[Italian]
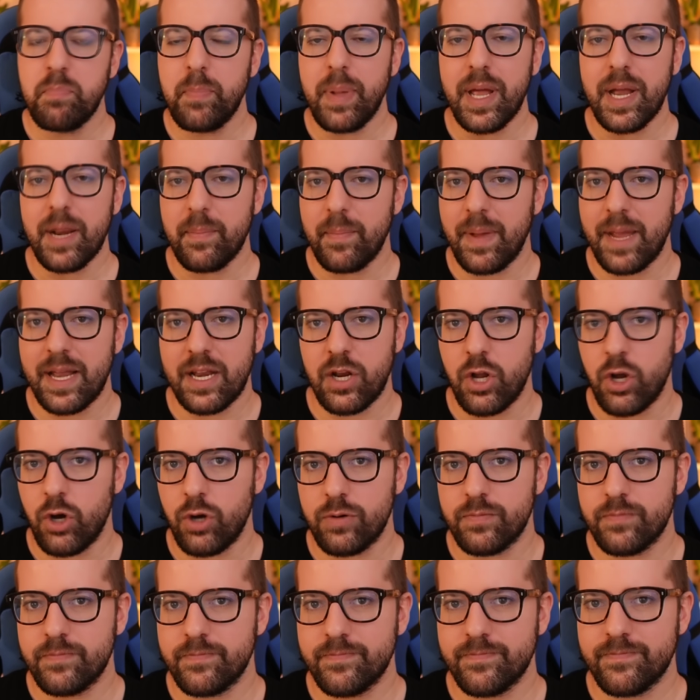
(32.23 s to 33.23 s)
Per me
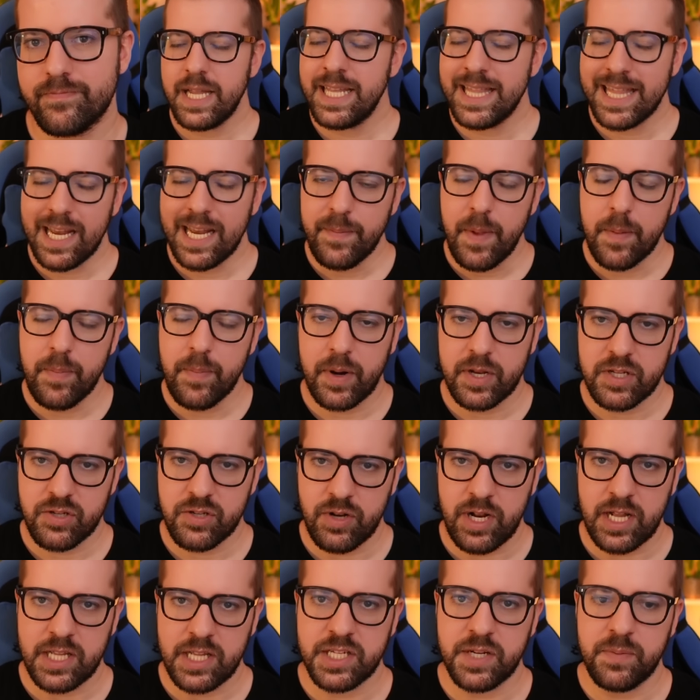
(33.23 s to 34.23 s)
no. Entrambi i
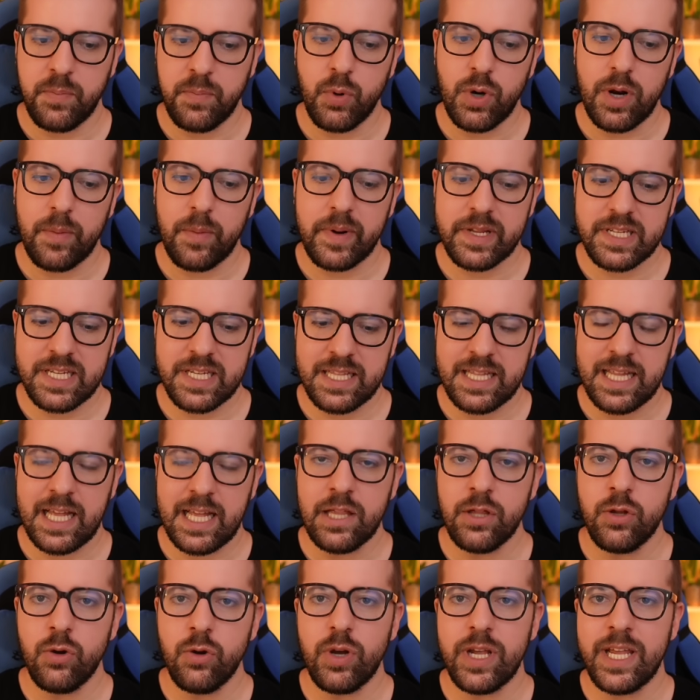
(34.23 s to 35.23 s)
personaggi, pur
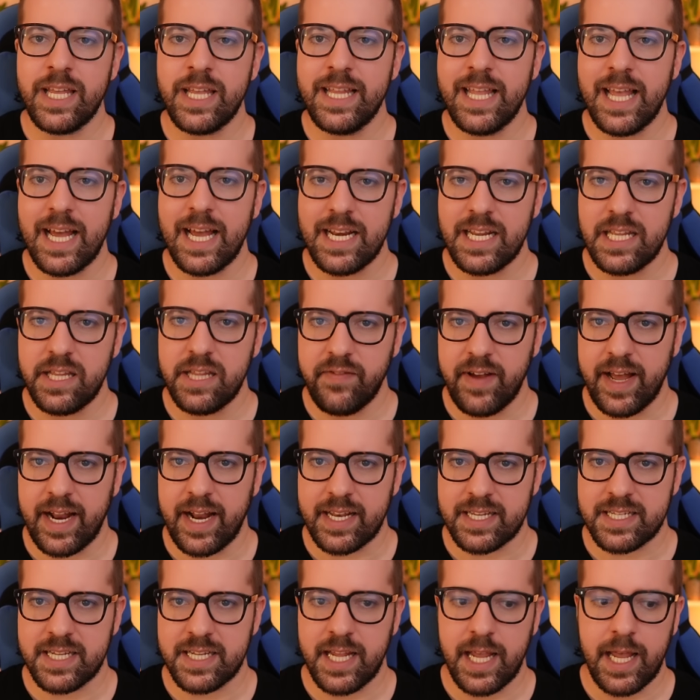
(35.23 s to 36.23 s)
rappresentando ideali
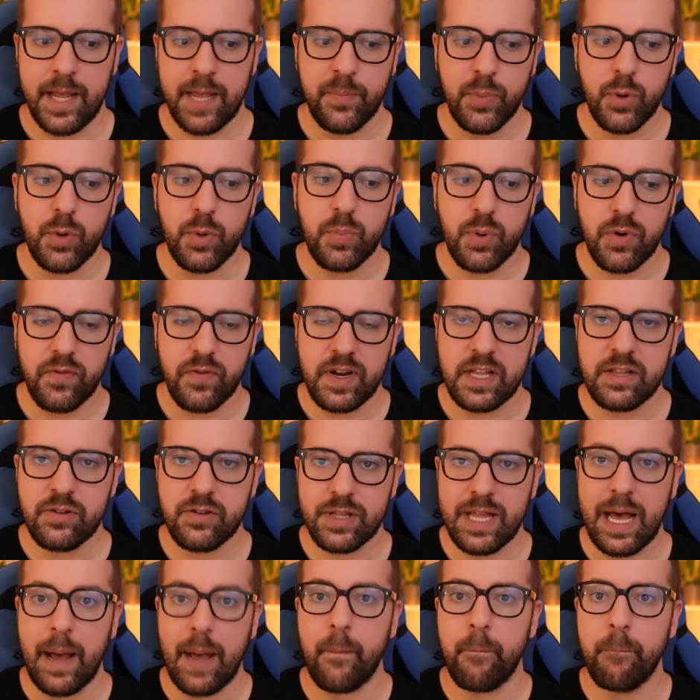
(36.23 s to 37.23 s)
diversi e pur provenendo
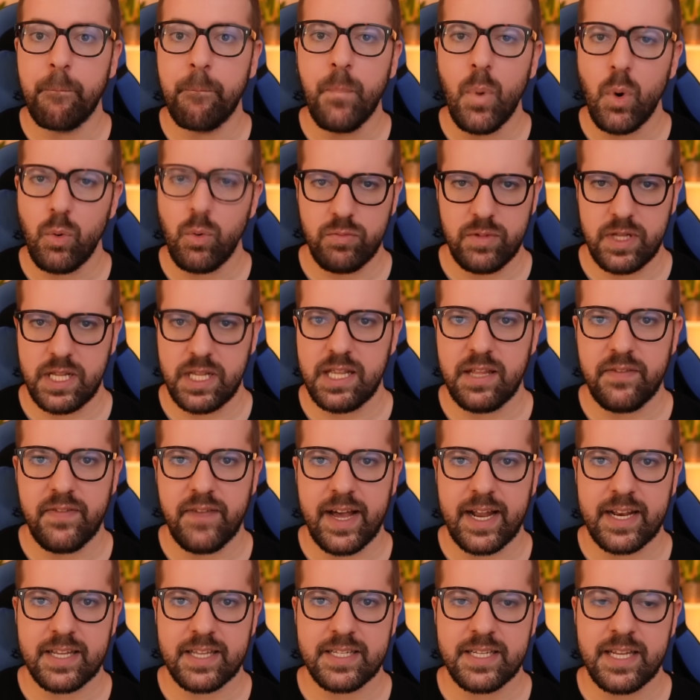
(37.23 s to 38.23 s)
da mondi
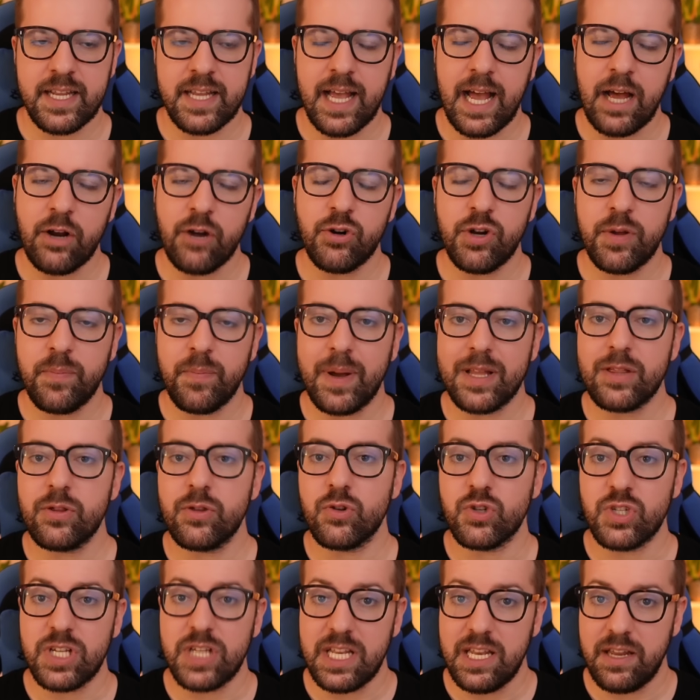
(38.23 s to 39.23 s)
diversi, hanno un
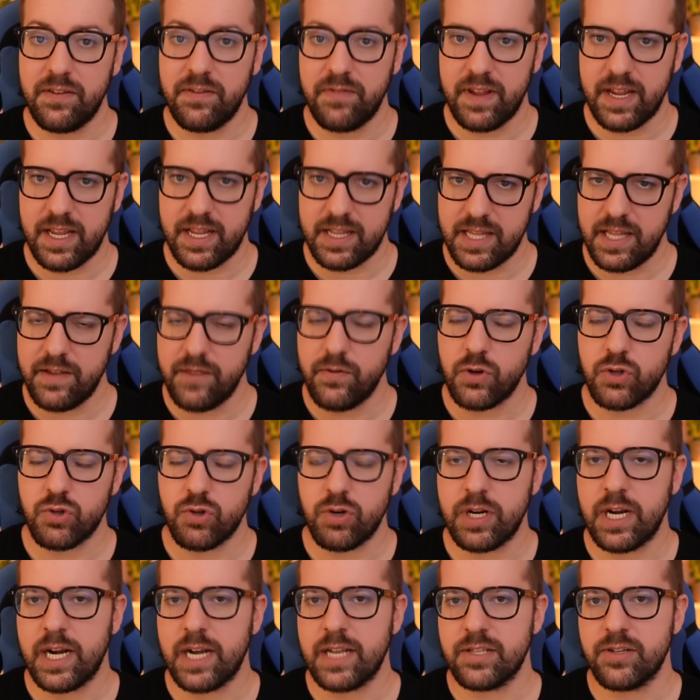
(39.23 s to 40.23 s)
impatto significativo
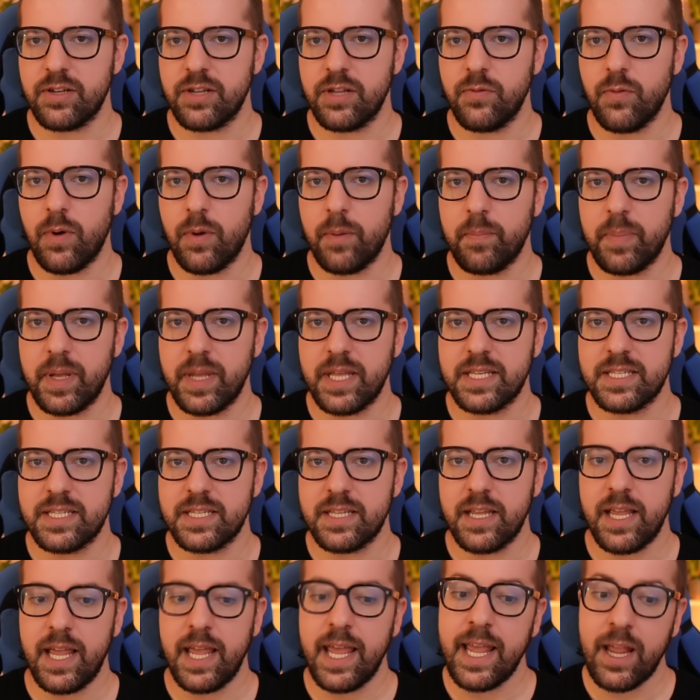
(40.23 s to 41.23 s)
sulla narrazione di One
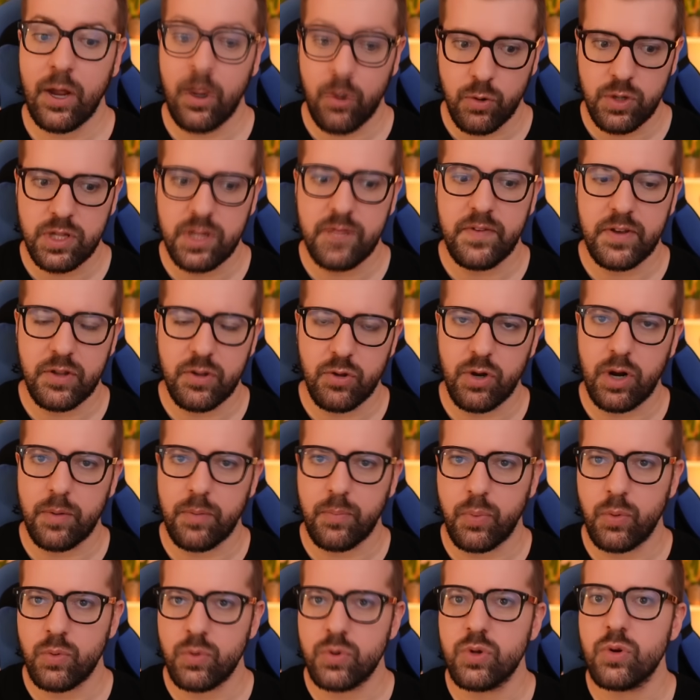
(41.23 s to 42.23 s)
Piece e condividono
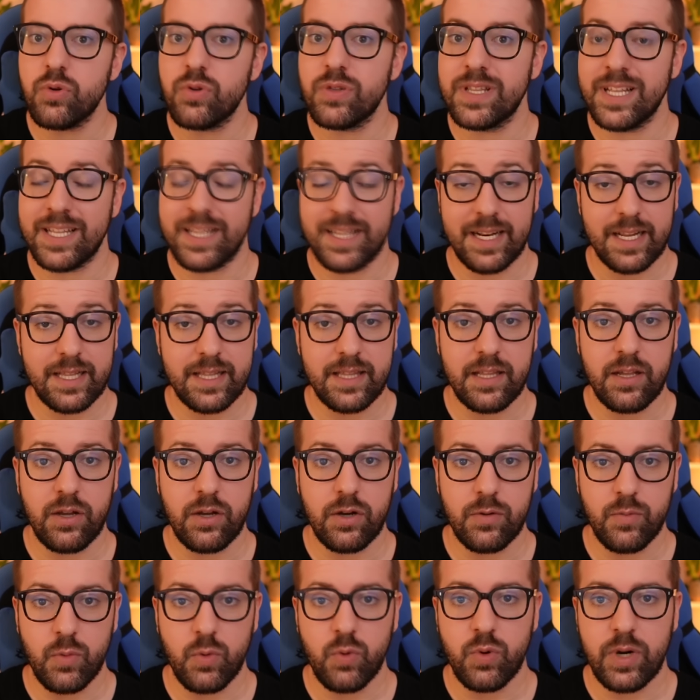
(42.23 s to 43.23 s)
appunto dei tratti in
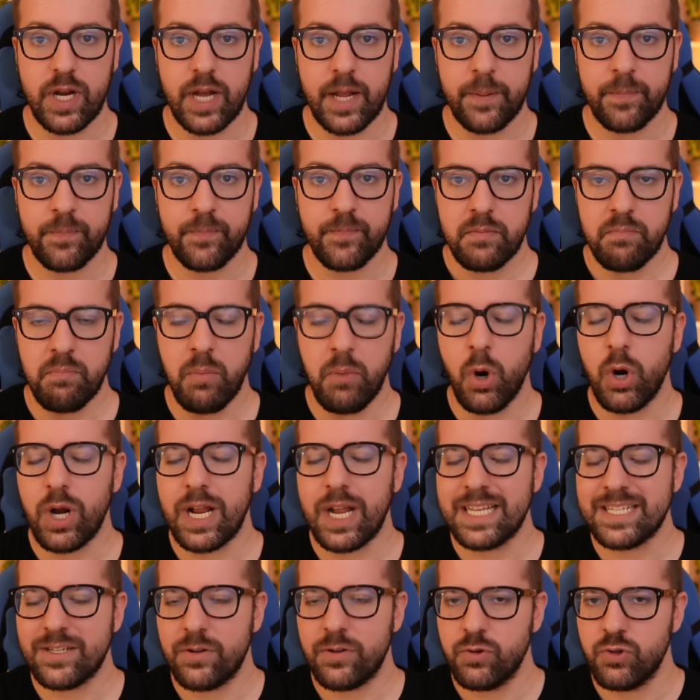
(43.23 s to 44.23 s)
comune.
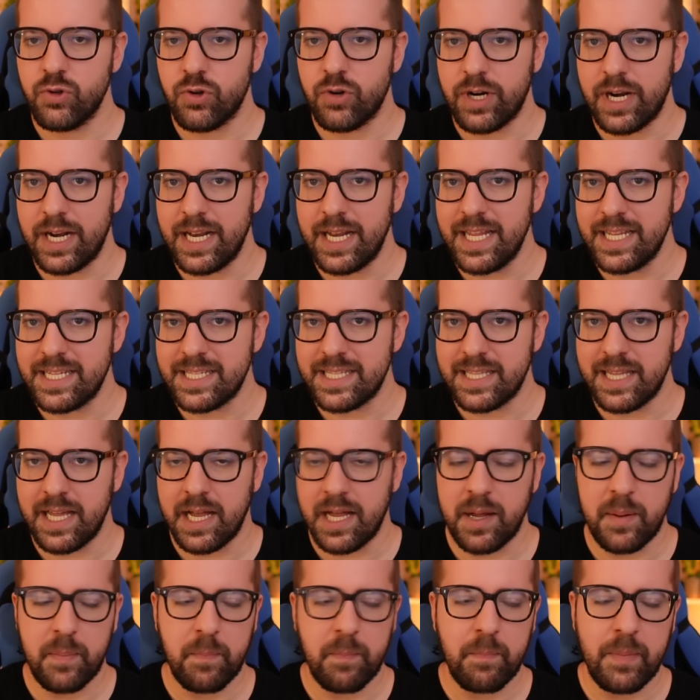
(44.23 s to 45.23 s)
Morgans è un
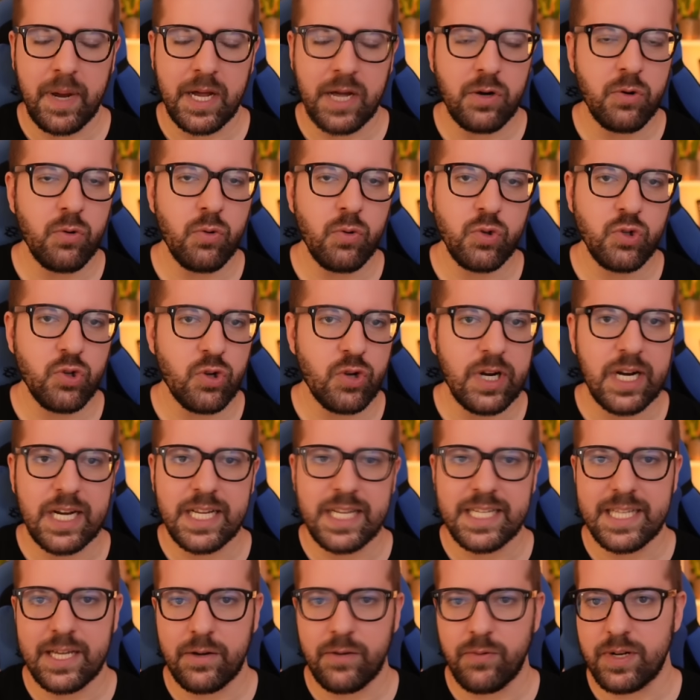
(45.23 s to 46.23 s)
giornalista, ma non un
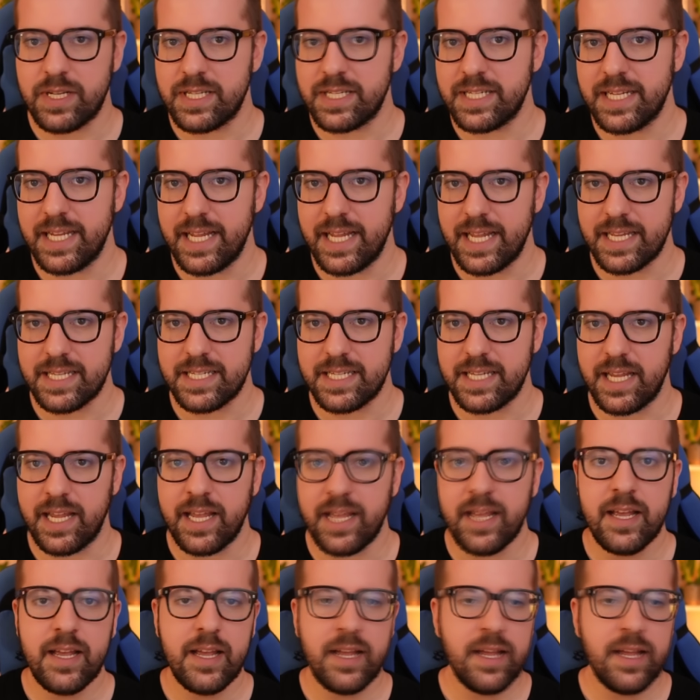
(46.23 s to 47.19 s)
giornalista qualsiasi.